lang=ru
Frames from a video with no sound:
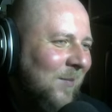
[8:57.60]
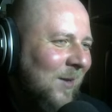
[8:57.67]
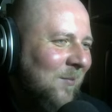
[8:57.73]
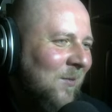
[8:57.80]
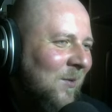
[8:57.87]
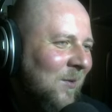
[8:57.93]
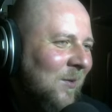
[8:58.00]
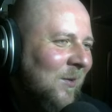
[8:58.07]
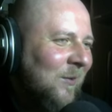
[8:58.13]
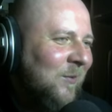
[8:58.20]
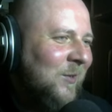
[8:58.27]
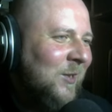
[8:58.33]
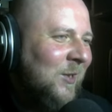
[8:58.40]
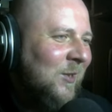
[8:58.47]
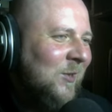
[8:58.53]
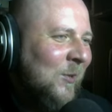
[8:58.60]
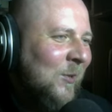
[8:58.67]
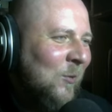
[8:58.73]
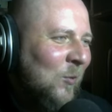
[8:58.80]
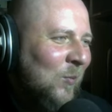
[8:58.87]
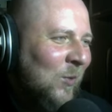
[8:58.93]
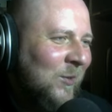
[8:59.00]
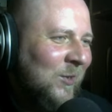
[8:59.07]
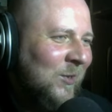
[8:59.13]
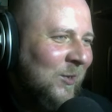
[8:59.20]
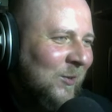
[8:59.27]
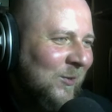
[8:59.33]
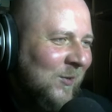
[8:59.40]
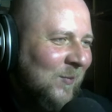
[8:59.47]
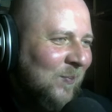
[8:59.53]
я прям в TNT уперся
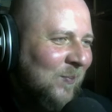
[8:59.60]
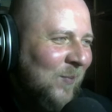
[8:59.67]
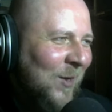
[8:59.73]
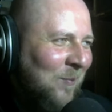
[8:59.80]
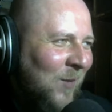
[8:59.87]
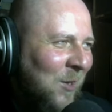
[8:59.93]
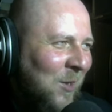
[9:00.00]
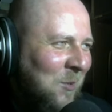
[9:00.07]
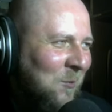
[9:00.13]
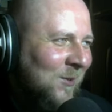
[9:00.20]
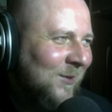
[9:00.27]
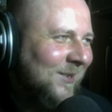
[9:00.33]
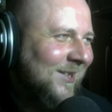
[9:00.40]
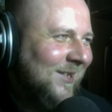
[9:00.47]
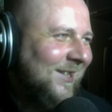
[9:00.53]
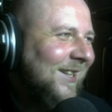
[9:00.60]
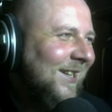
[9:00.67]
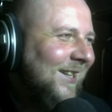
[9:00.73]
носом, по понюхал.